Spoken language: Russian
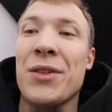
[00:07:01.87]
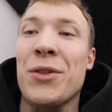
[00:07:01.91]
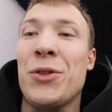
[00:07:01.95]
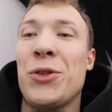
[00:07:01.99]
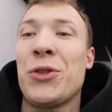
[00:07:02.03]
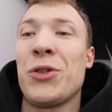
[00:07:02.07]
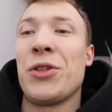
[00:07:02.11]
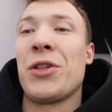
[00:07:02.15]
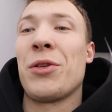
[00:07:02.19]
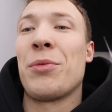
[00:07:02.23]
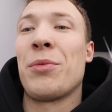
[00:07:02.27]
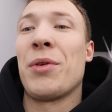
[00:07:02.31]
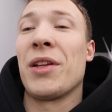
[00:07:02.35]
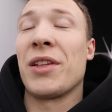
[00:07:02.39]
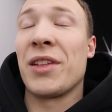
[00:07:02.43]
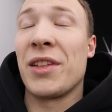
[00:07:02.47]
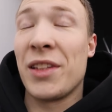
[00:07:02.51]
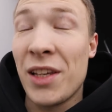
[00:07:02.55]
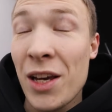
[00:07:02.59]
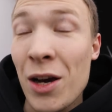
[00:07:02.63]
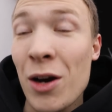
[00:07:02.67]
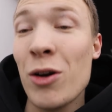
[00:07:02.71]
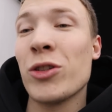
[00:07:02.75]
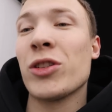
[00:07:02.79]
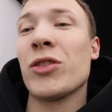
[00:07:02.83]
Ну что, ребят,
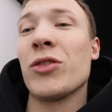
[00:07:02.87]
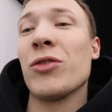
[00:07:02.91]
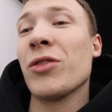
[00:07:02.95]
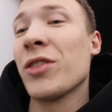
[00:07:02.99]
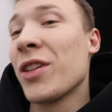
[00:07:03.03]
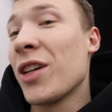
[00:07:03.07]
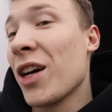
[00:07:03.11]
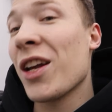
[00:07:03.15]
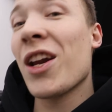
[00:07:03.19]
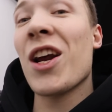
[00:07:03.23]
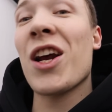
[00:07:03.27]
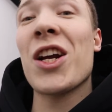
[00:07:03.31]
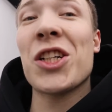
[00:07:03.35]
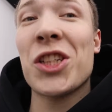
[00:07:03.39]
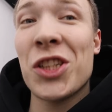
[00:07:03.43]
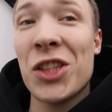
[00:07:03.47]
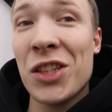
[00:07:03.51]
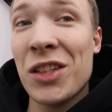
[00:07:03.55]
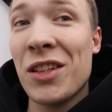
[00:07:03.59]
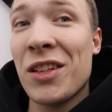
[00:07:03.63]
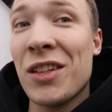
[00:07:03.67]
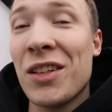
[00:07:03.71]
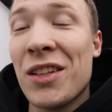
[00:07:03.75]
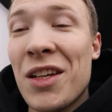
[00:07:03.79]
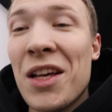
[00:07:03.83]
я уже в
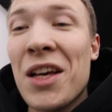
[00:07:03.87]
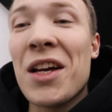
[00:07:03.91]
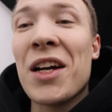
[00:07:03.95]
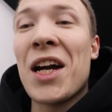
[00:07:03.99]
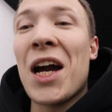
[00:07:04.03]
гараже,